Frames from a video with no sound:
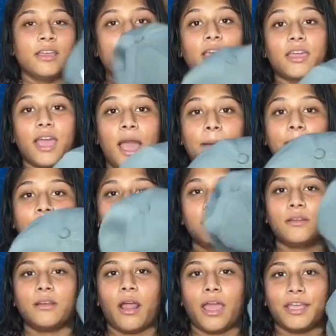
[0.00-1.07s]
ये
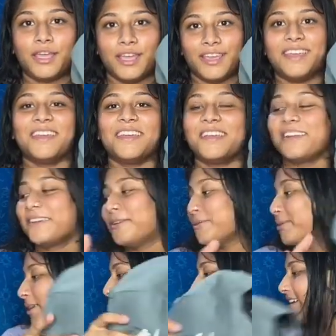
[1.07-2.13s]
कैप नाइकी की
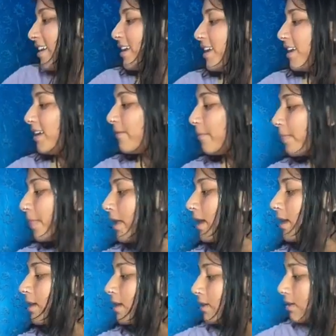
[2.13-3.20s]
टू हंड्रेड की
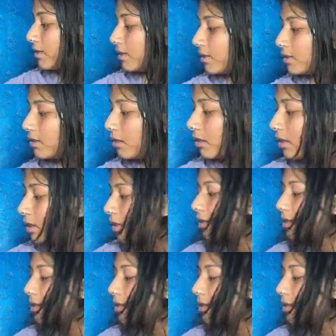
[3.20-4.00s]
और